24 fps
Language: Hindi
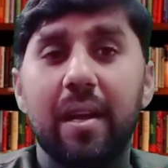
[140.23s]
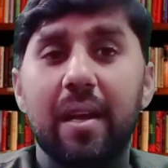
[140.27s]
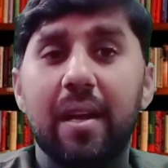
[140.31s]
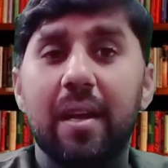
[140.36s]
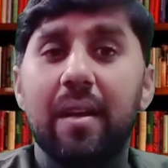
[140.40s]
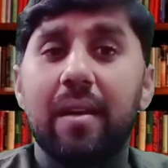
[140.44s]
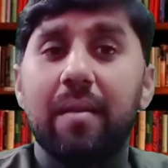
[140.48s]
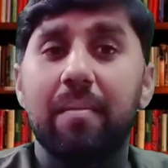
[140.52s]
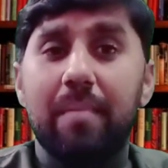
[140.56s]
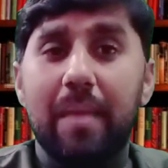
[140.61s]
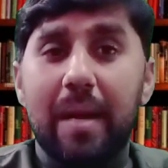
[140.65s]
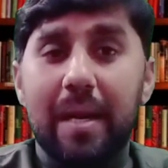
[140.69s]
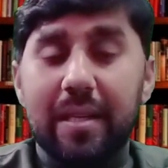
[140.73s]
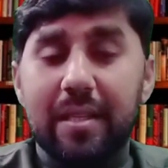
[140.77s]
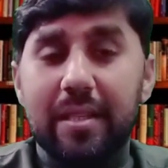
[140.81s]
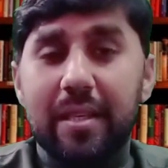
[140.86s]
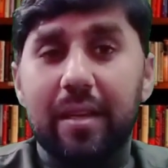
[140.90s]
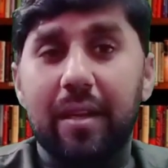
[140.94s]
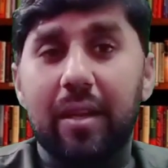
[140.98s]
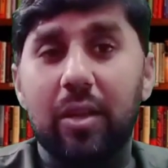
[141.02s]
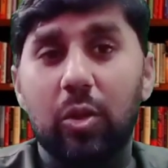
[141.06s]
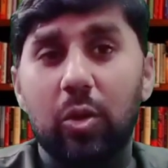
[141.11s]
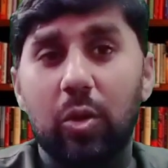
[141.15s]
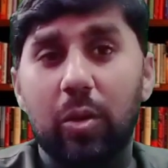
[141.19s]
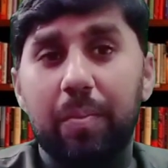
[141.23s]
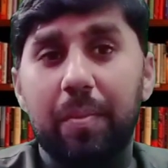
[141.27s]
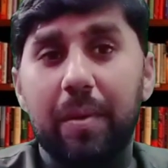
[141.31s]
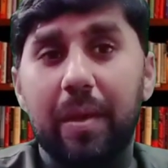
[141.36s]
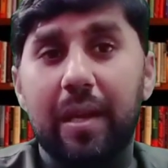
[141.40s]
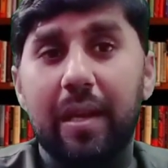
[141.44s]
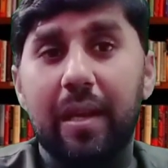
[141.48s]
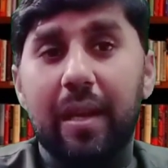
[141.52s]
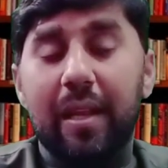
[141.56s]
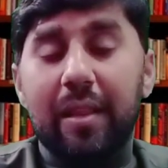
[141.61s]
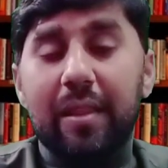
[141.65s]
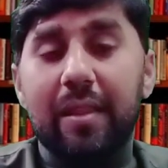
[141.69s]
मेडिसिन के तौर पे
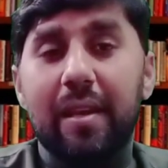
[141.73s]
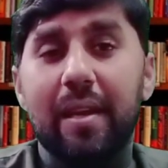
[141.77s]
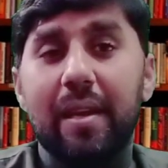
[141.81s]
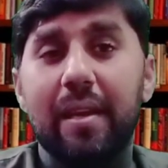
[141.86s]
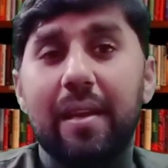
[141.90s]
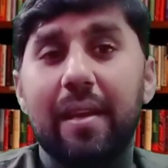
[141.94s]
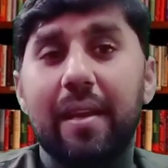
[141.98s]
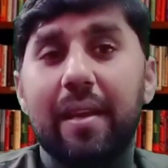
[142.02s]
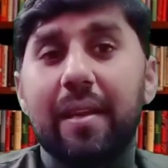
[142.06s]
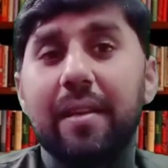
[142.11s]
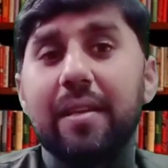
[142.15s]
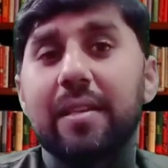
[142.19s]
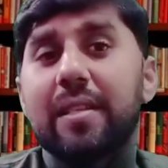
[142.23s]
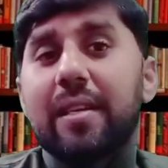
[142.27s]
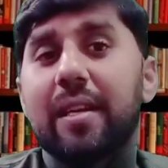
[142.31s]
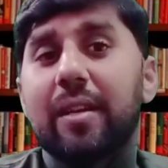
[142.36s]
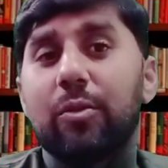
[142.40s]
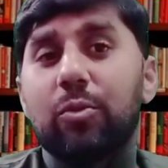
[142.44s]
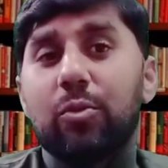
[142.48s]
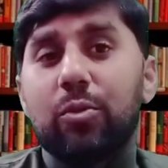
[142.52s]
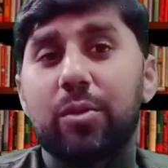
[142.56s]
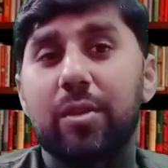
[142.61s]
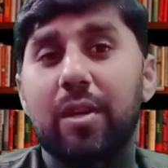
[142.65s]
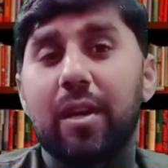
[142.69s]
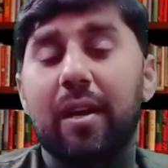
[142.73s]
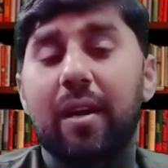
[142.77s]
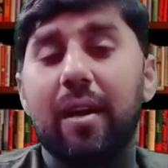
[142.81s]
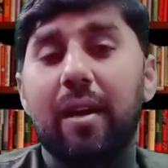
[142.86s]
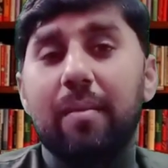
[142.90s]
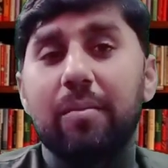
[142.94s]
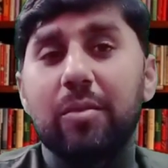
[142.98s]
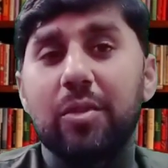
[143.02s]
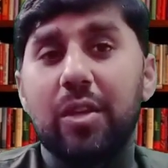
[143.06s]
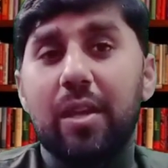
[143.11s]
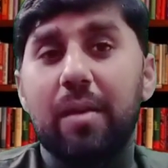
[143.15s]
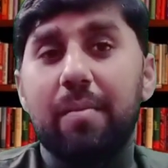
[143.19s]
खिलाते हैं लेकिन इसका दूसरा काम ये
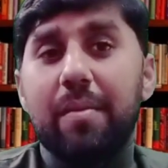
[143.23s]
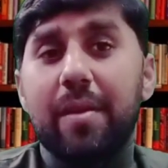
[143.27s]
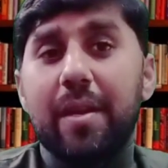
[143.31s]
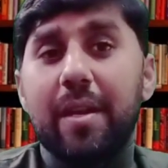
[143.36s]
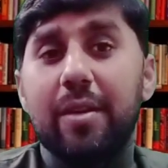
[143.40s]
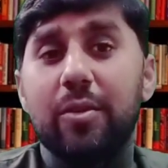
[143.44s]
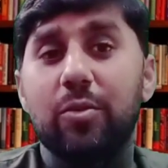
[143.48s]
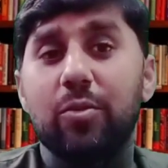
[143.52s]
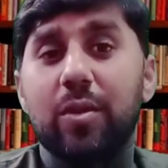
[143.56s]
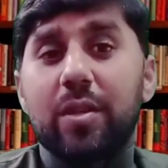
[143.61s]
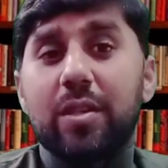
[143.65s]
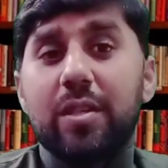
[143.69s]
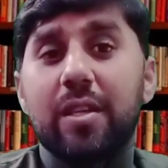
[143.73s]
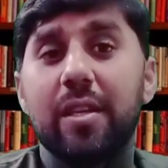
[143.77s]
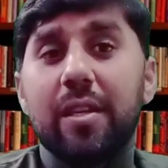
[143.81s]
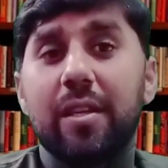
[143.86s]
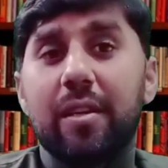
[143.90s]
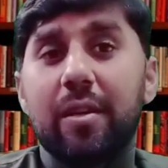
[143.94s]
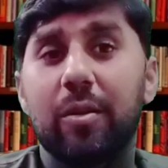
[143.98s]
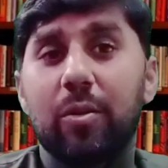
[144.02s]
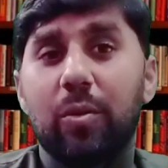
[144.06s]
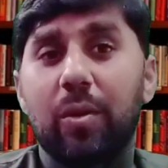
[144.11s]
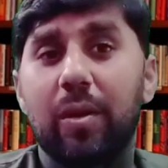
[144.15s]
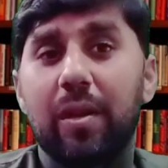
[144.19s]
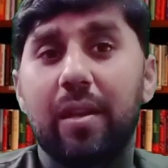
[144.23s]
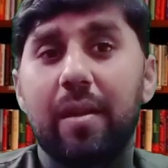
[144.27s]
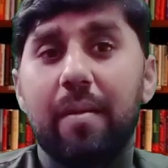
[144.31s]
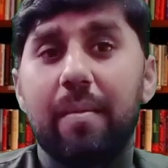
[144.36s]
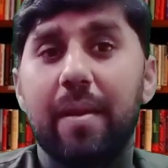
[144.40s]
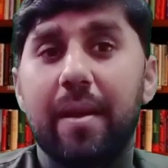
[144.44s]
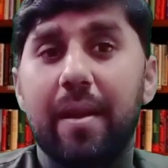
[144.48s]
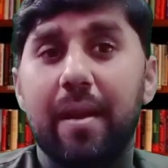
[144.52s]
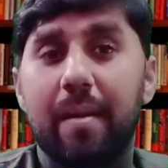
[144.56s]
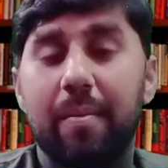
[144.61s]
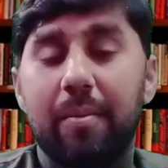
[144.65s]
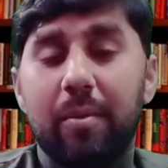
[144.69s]
भी है जो अक्सर के के लिए मैंने आप
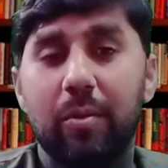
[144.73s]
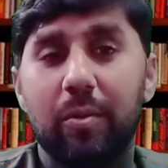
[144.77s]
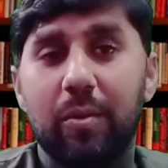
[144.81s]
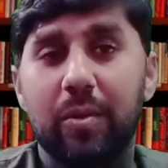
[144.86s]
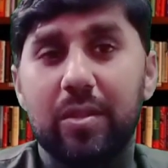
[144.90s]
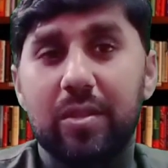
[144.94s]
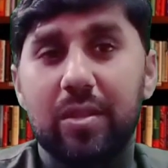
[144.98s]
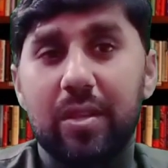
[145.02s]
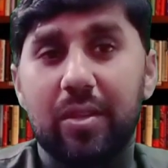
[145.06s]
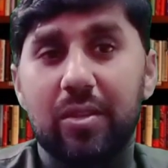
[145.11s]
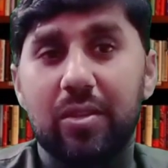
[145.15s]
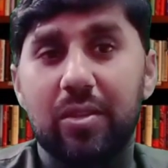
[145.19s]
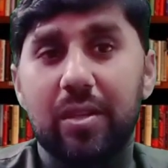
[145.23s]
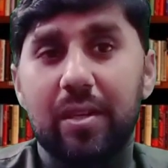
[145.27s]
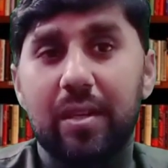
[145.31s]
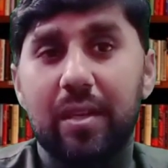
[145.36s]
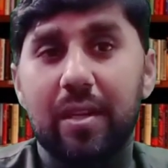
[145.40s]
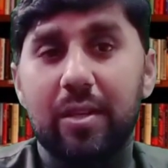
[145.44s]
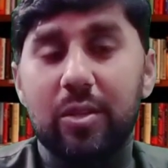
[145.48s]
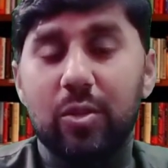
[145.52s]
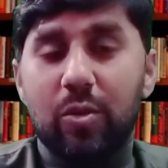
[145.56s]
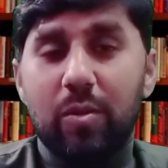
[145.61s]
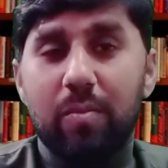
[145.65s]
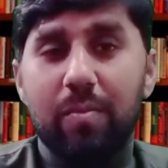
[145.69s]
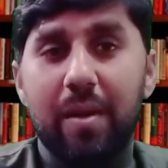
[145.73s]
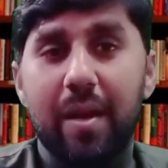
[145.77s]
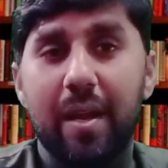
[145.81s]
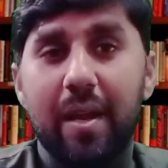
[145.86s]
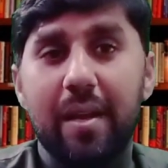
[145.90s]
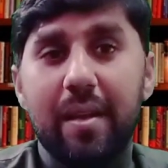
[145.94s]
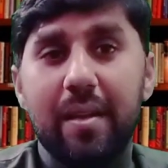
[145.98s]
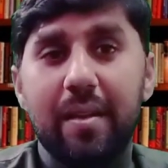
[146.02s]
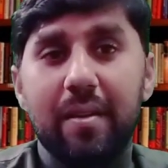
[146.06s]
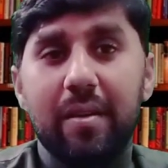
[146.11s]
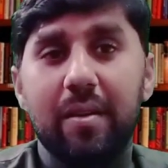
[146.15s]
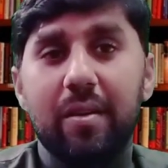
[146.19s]
लोगों के साथ शेयर किया इसको बनाएं
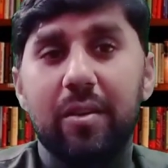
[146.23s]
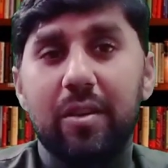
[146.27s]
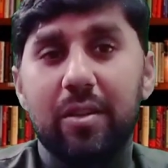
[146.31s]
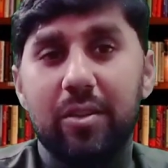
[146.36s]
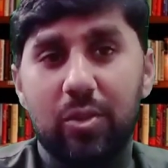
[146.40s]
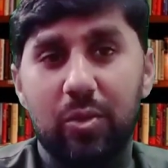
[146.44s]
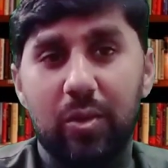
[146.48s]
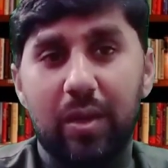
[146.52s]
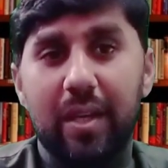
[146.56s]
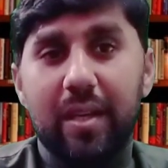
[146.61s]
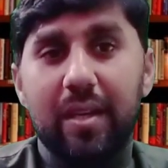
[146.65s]
और इन्जॉय करें